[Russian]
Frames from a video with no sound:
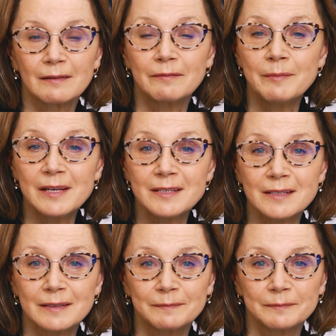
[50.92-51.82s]

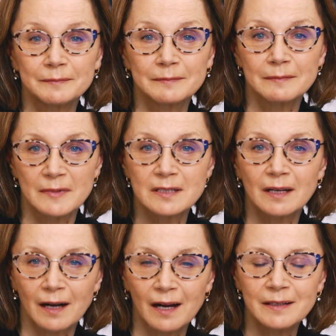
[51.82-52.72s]
Вместе мы
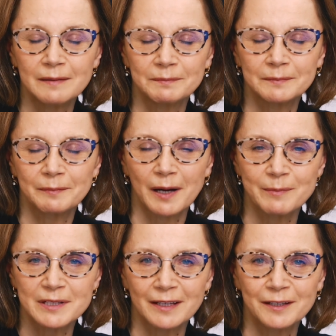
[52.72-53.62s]
сохраним
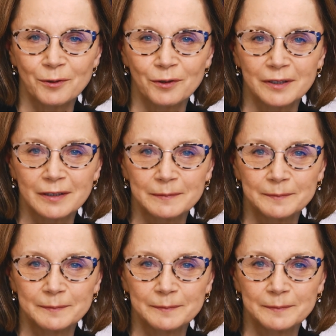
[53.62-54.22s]
память о героях.